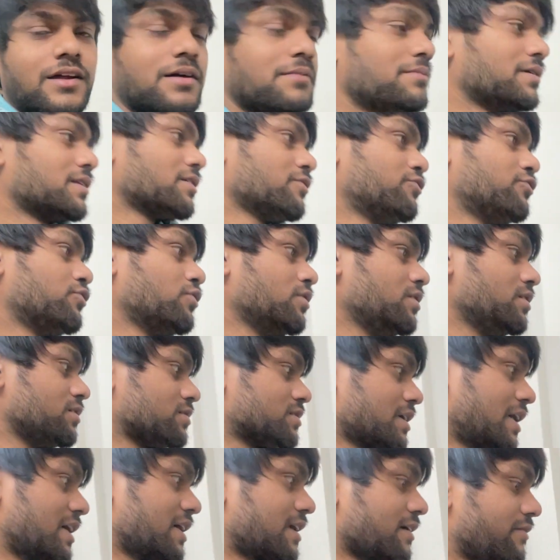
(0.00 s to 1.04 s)
मतलब फुल
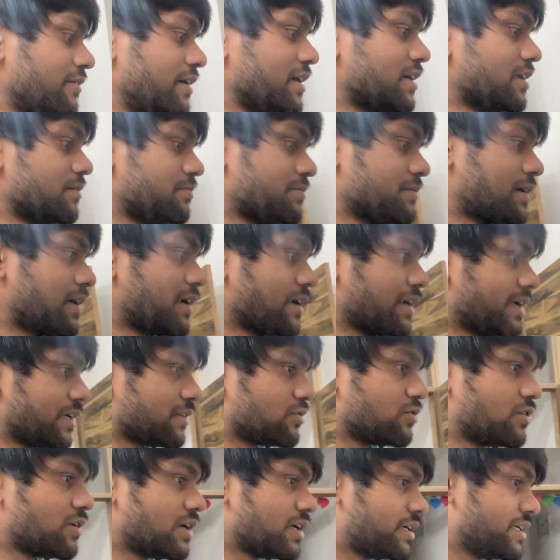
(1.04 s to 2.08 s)
सेटअप वेटअप करना है
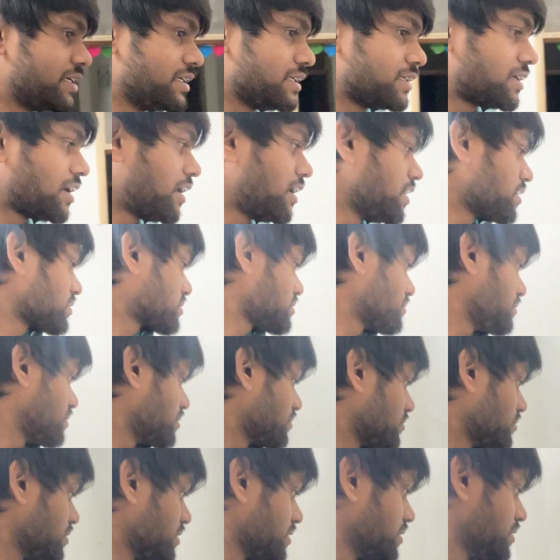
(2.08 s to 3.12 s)
थोड़ा ठीक ठाक से
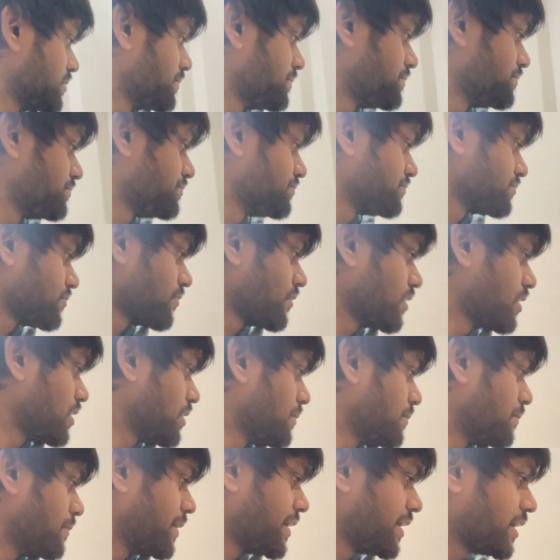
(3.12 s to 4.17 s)
बिल्कुल ही
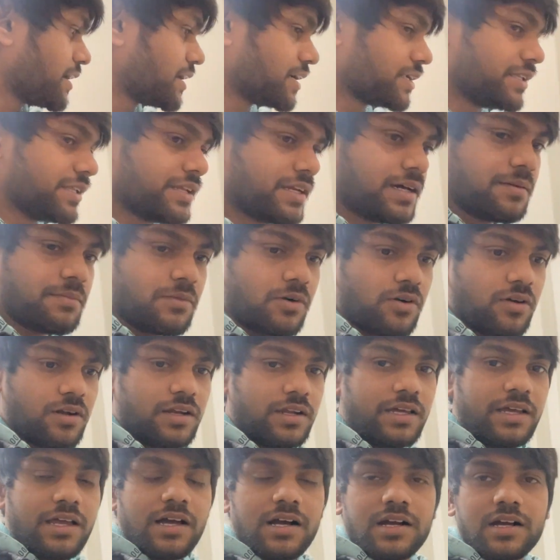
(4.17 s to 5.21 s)
बढ़िया कर देना माहौल ना
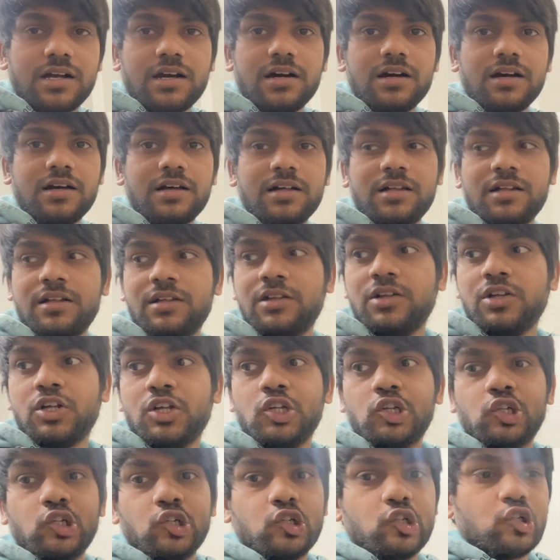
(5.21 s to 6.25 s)
यहाँ का
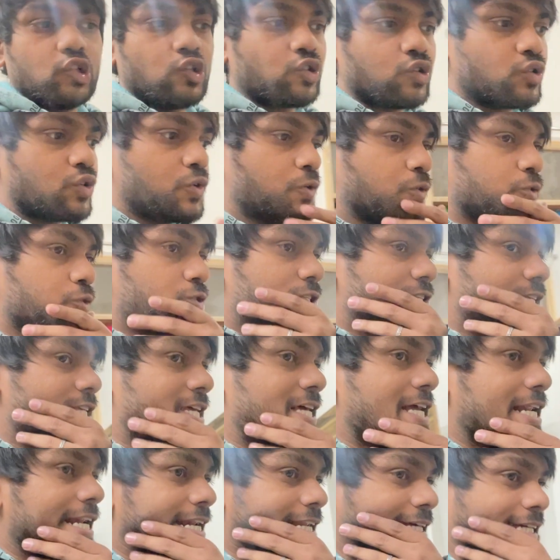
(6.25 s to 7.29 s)
तो
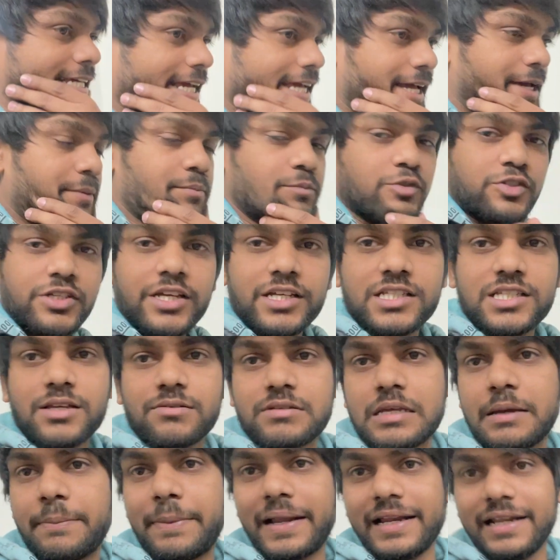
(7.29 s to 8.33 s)
उसके लिए मुझे
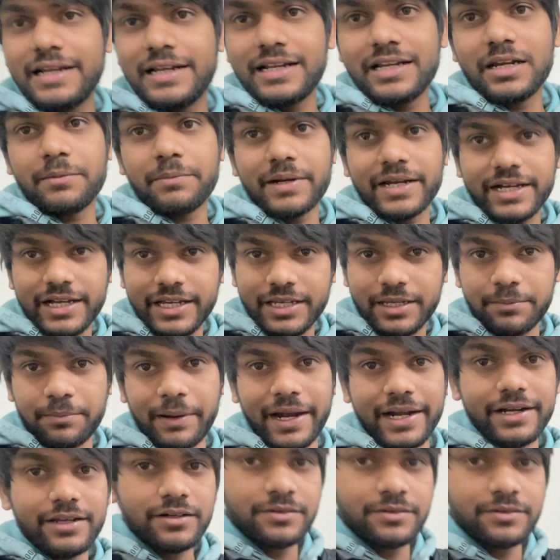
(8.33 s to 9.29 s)
सबसे पहले लेना पड़ेगा एक बेड